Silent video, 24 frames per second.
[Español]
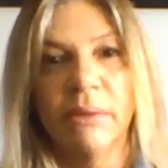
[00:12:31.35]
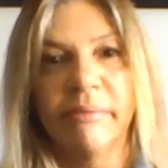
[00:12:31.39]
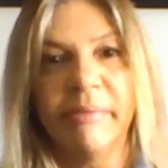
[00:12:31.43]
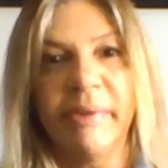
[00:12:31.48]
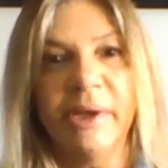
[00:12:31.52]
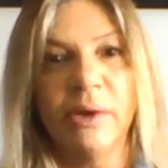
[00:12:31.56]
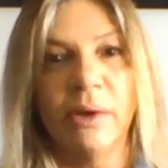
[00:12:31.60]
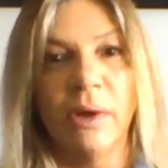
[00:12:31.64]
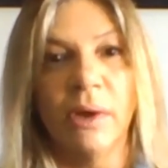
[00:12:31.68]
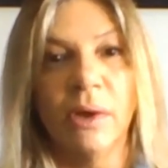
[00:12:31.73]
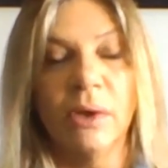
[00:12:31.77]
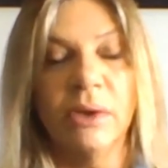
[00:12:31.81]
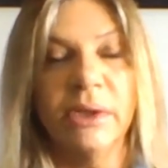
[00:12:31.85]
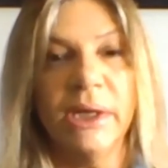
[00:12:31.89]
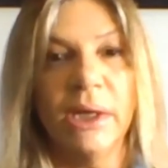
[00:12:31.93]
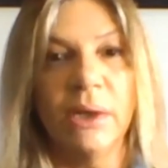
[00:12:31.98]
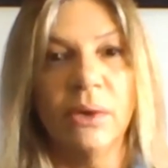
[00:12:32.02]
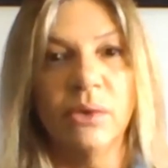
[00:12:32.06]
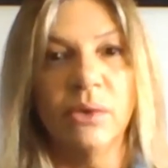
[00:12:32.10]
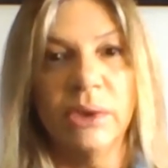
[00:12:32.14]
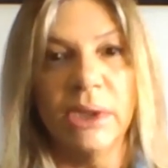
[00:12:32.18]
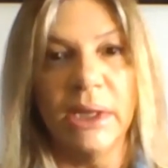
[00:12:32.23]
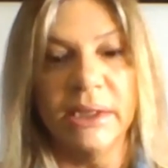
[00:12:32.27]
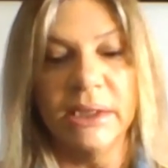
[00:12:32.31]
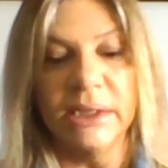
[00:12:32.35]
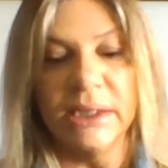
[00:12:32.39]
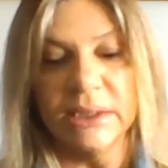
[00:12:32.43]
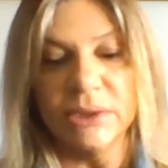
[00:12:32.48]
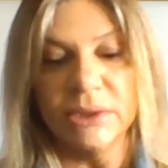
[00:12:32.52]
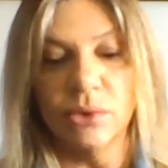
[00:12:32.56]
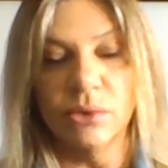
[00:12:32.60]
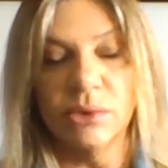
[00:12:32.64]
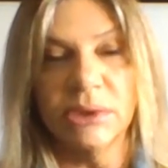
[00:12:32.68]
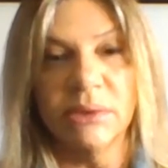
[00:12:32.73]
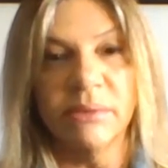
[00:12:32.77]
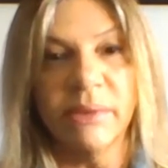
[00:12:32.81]
pero ahora una de
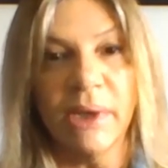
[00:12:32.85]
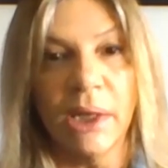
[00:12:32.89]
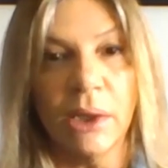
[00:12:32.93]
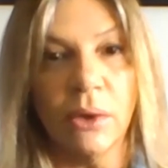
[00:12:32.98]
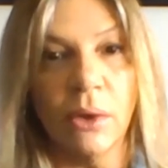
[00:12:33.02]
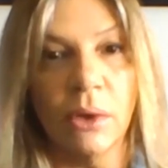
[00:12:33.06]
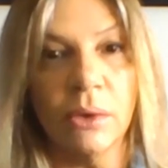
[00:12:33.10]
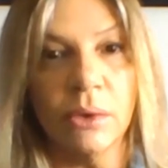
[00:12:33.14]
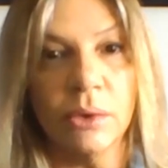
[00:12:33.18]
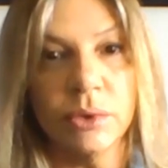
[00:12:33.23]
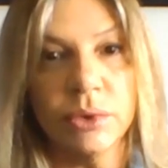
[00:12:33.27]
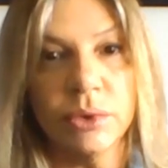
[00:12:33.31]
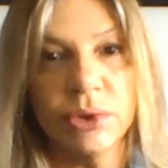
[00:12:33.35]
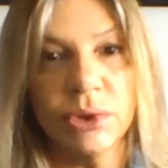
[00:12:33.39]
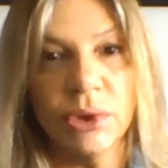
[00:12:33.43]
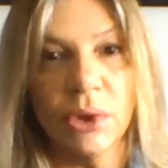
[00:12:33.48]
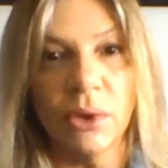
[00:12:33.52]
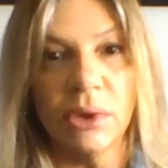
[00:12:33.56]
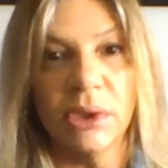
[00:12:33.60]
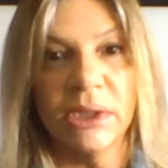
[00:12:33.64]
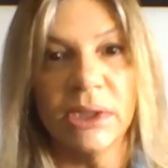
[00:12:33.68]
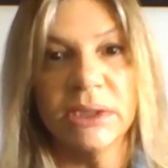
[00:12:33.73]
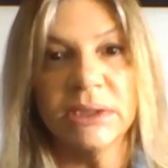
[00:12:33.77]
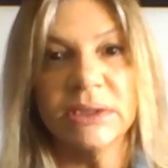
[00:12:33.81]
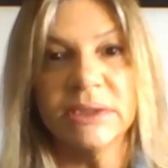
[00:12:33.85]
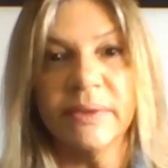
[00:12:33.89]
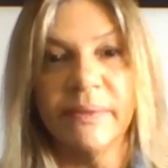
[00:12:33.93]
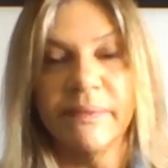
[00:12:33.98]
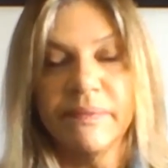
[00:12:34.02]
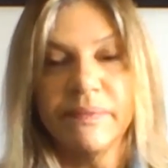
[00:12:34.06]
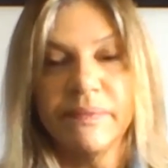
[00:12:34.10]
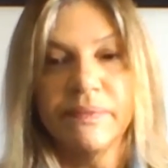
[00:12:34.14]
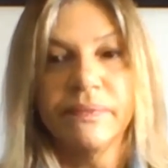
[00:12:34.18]
las últimas conclusiones